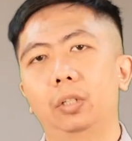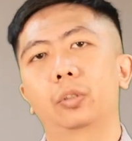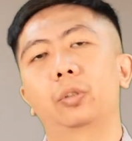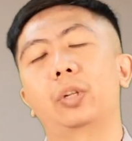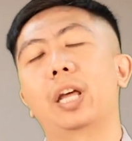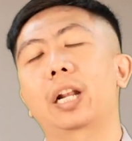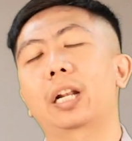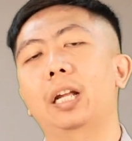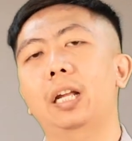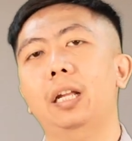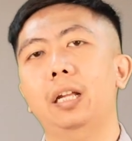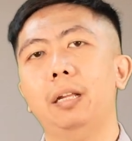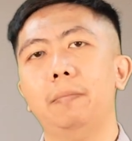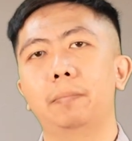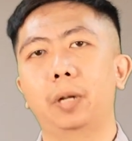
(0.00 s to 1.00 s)

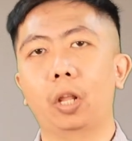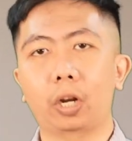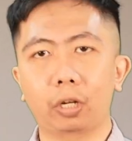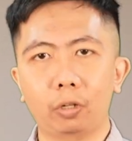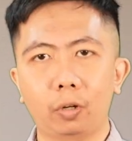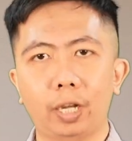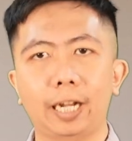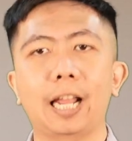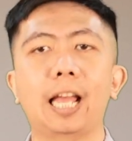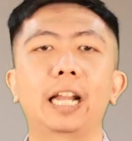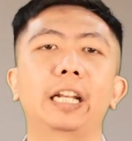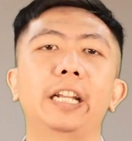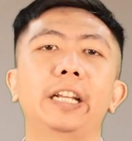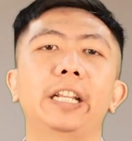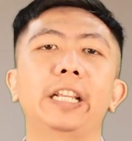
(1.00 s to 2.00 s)
Saudara, melalui
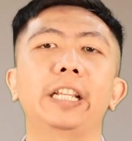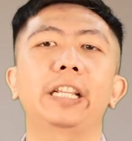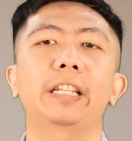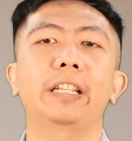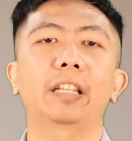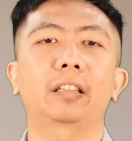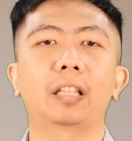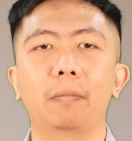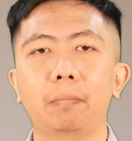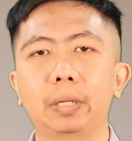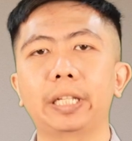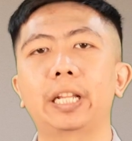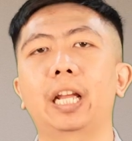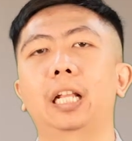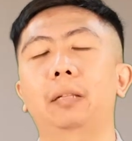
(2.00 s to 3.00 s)
hari ini kita
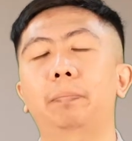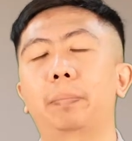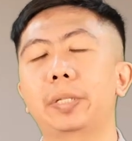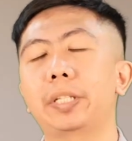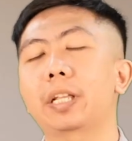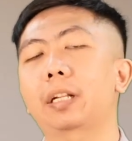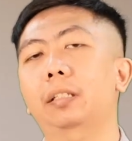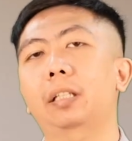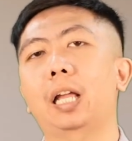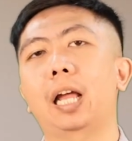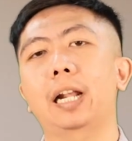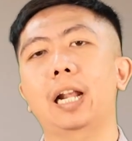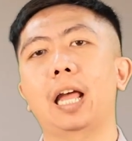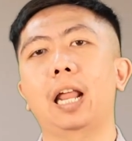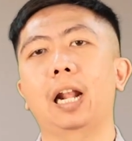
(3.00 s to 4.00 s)
melihat
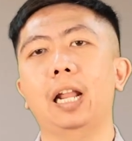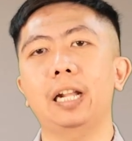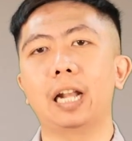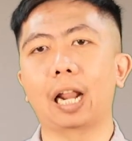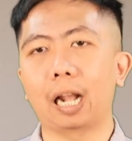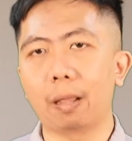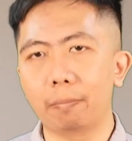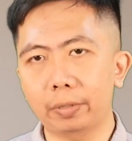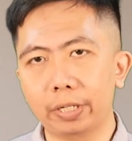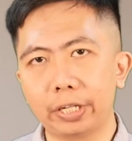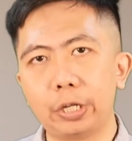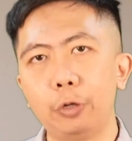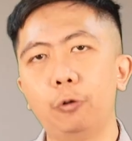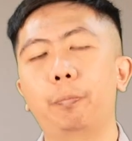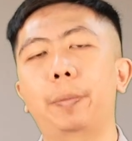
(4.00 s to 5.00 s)
penyertaan Allah dalam
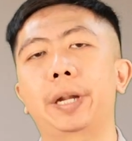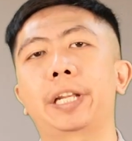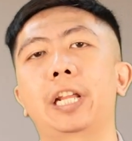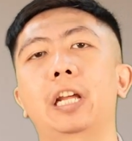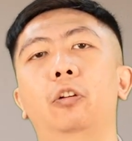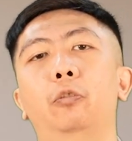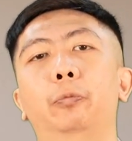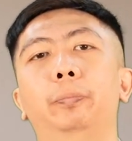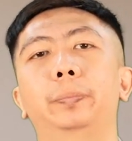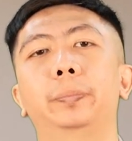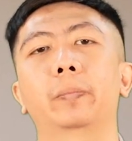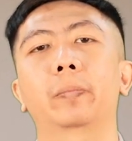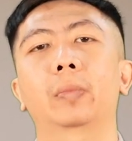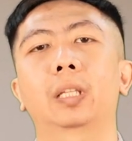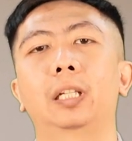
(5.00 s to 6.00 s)
kehidupan Yakub.
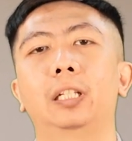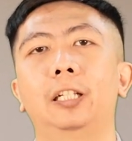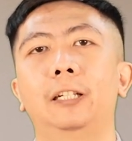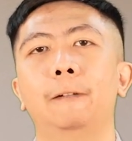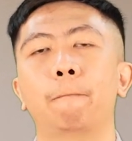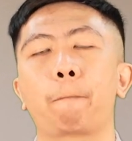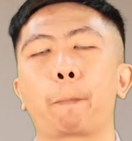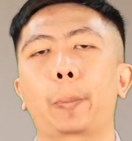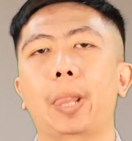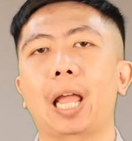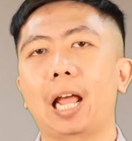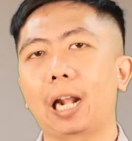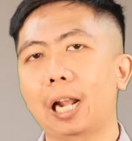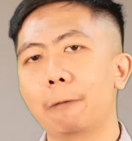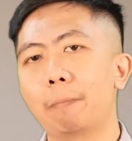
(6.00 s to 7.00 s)

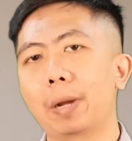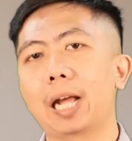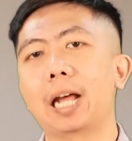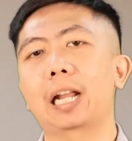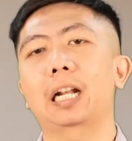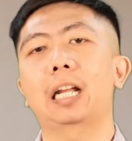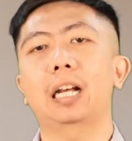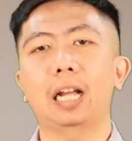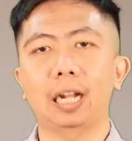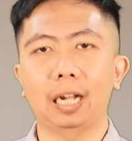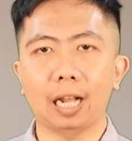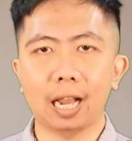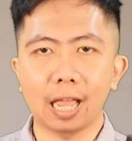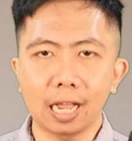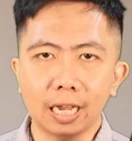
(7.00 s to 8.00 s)
Allah
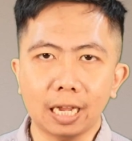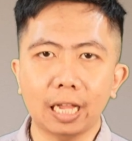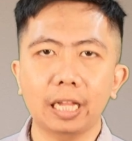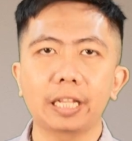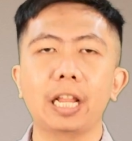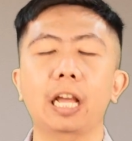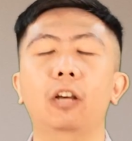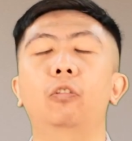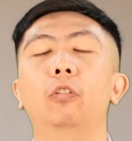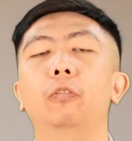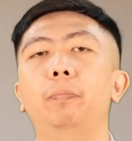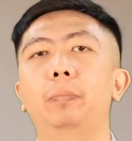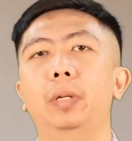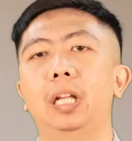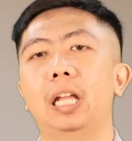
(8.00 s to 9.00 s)
mengarahkan langkah
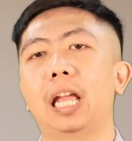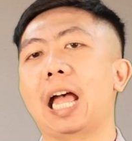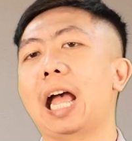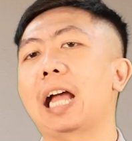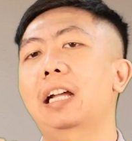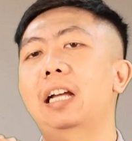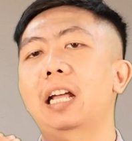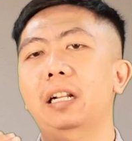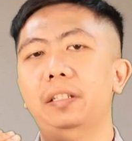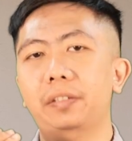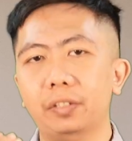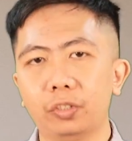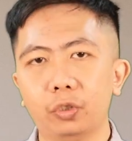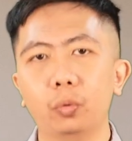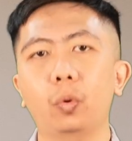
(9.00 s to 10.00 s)
Yakub agar
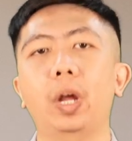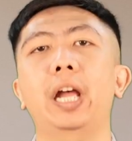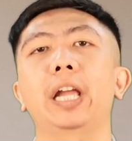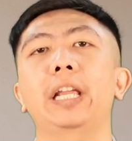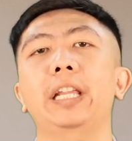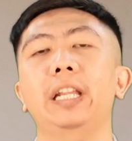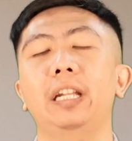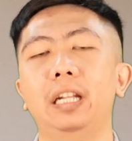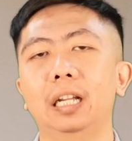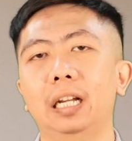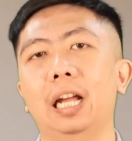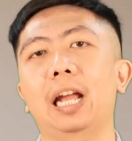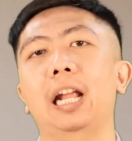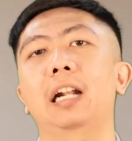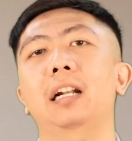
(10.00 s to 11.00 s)
sesuai
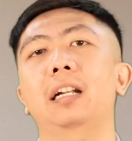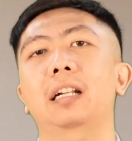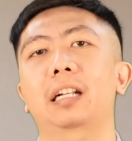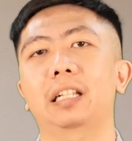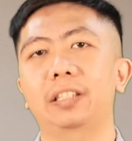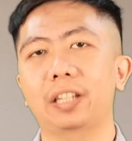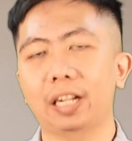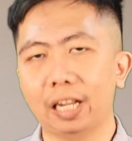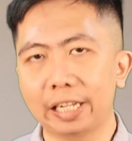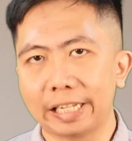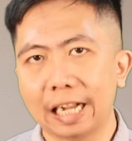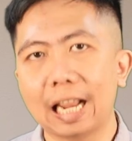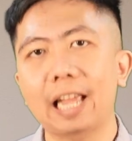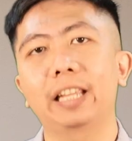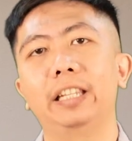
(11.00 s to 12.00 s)
dengan rencana
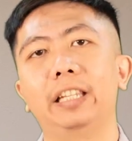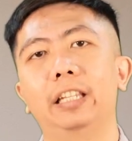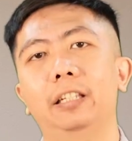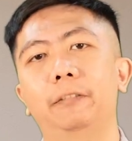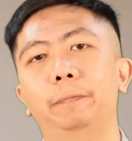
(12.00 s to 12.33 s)
ilahi.